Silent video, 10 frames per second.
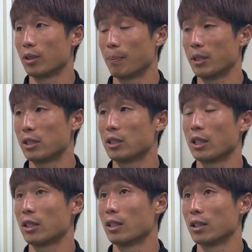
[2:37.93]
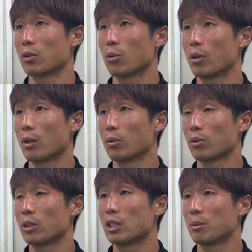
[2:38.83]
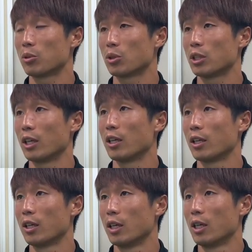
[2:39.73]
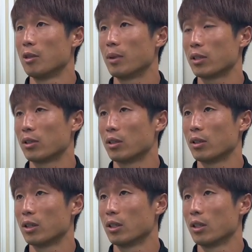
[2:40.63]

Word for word: やっぱり指示だったんで、そこが本当にチームとして、うまく、